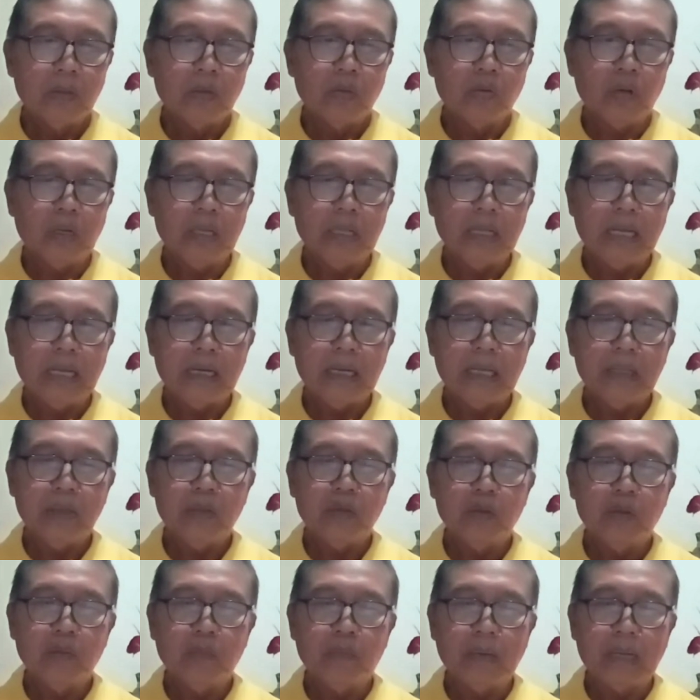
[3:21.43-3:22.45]
Kuria
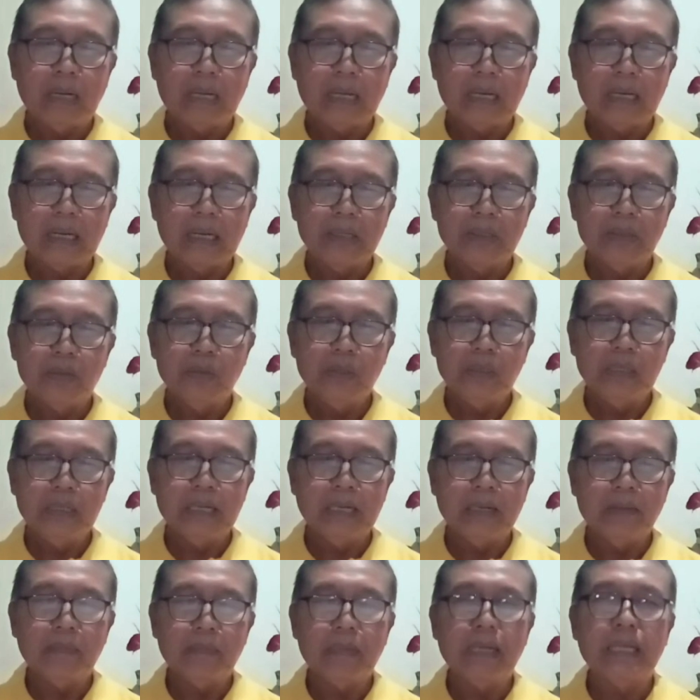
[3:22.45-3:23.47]
Ratu Para Rasul
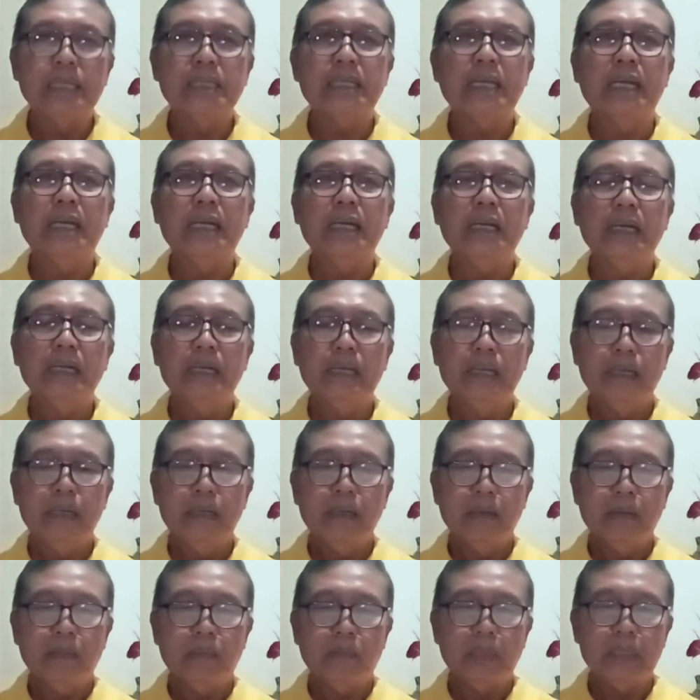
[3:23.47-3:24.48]
dan Pasar
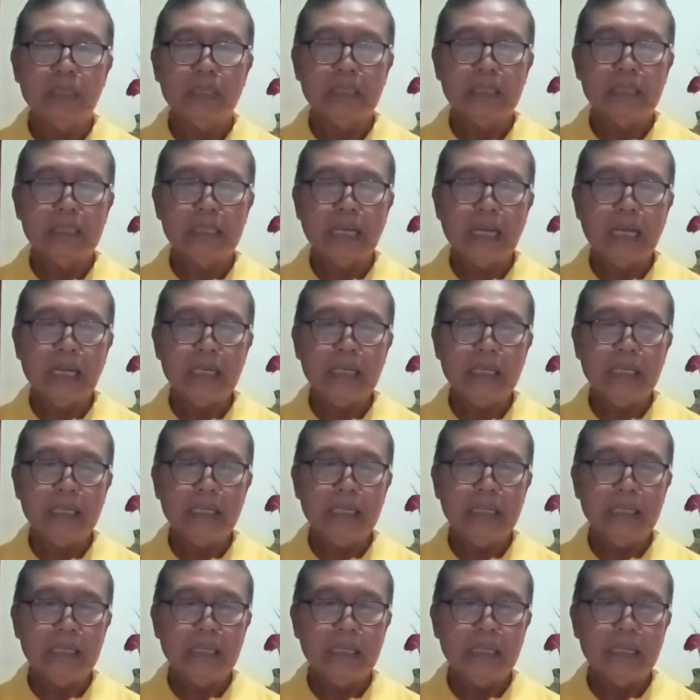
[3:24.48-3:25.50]

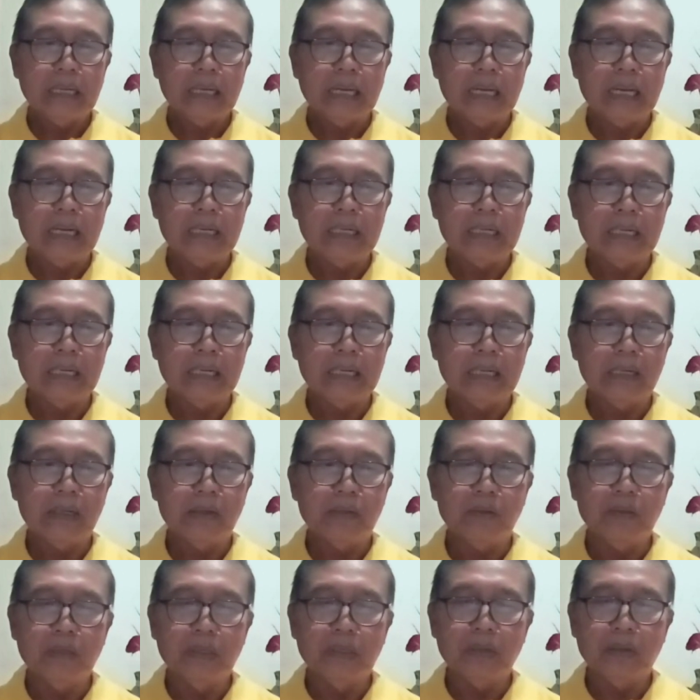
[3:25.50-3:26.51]
mencari kader
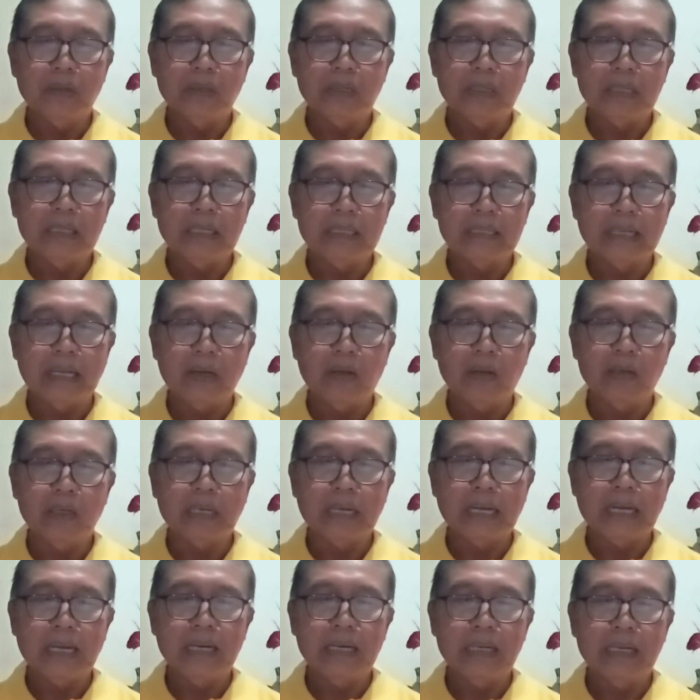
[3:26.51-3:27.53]
untuk
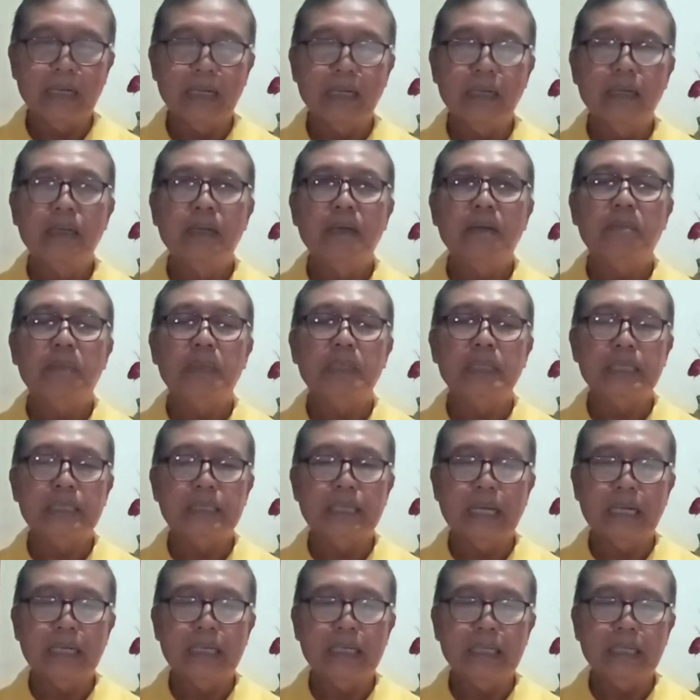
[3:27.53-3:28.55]
dicalonkan
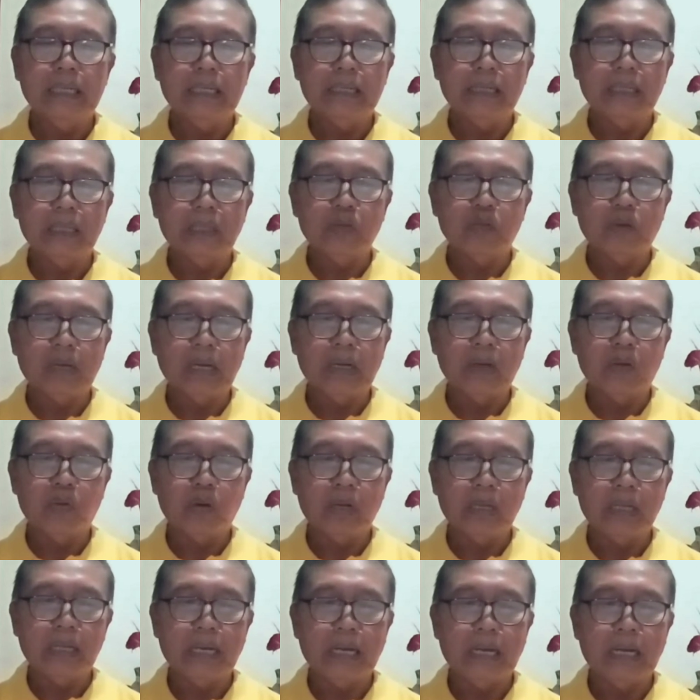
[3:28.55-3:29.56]
menjadi Ketua
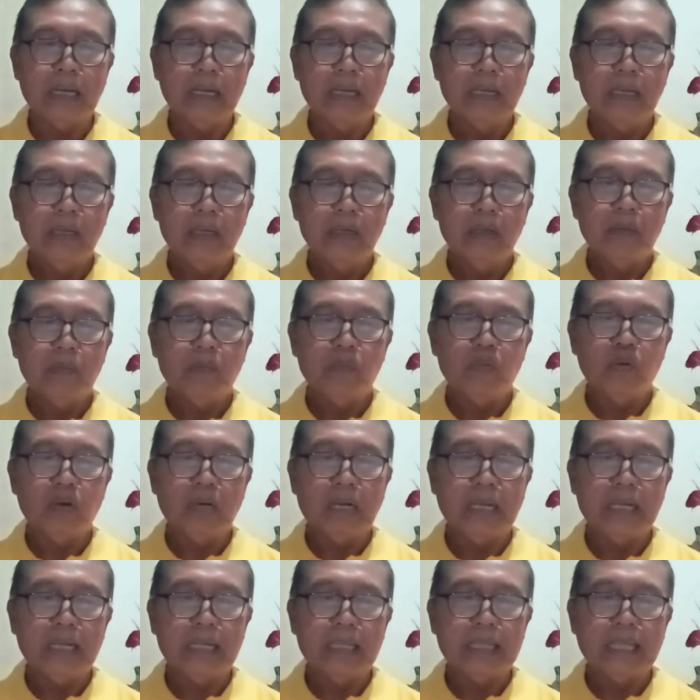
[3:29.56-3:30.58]
Kuria
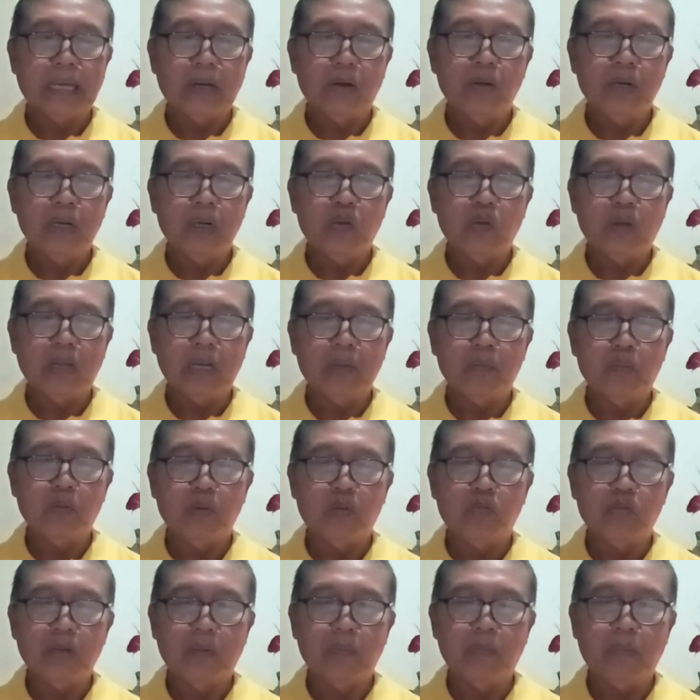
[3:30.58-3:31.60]
mulai tahun
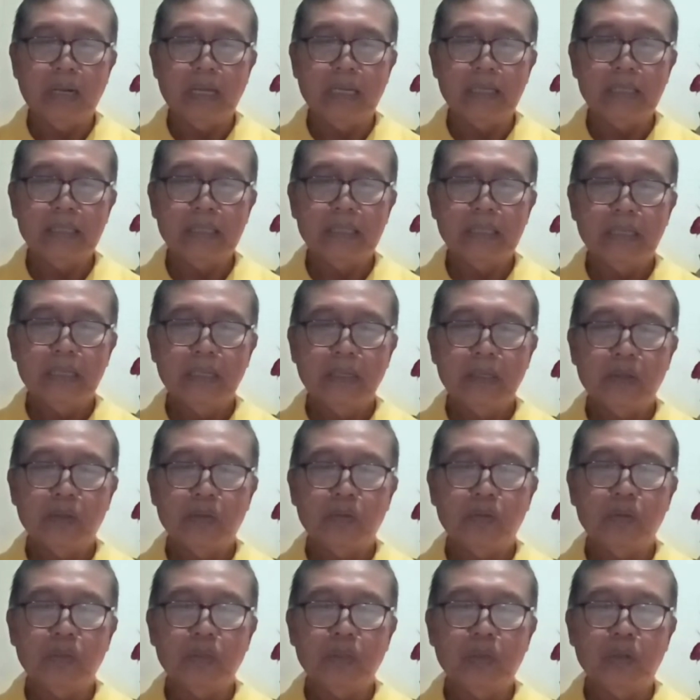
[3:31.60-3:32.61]
2012
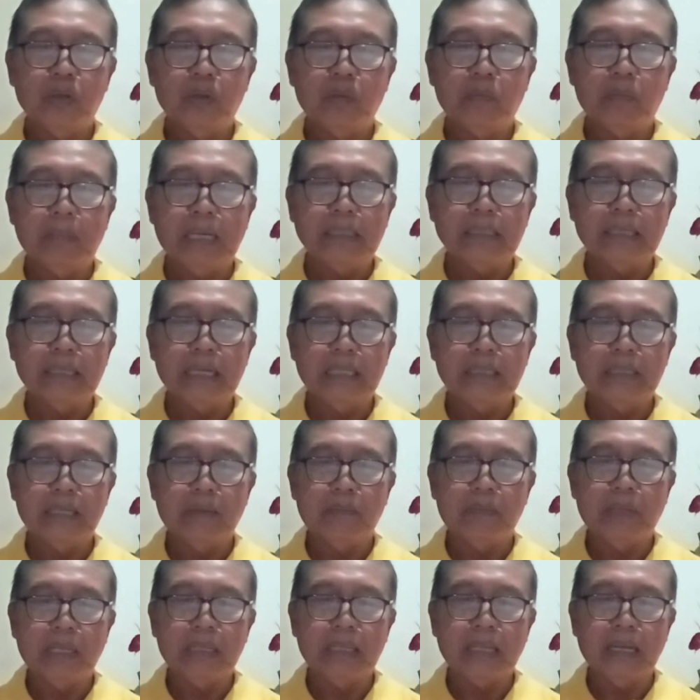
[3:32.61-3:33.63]
untuk masa
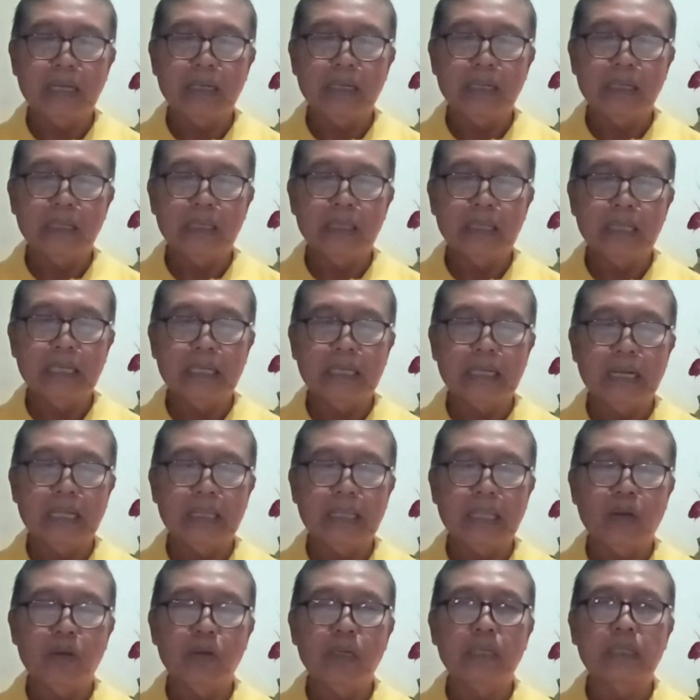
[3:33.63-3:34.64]
jabatan tiga
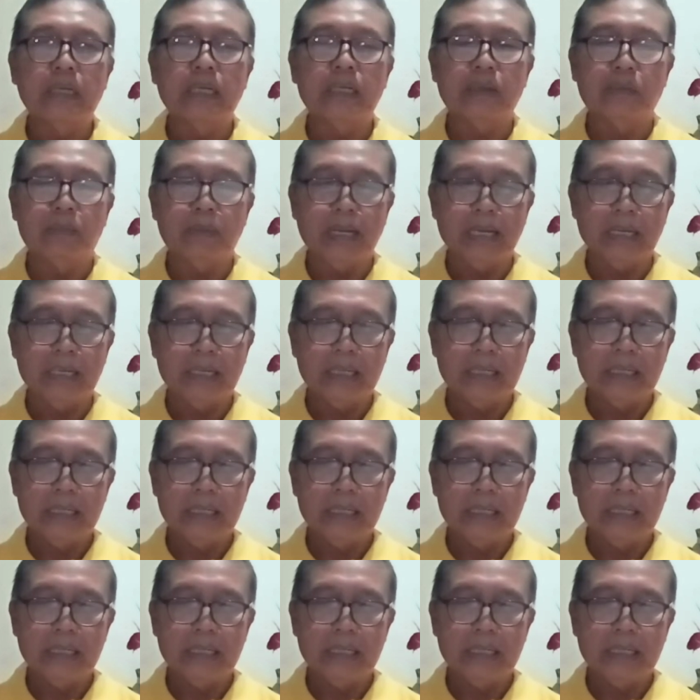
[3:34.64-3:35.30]
tahun ke depan.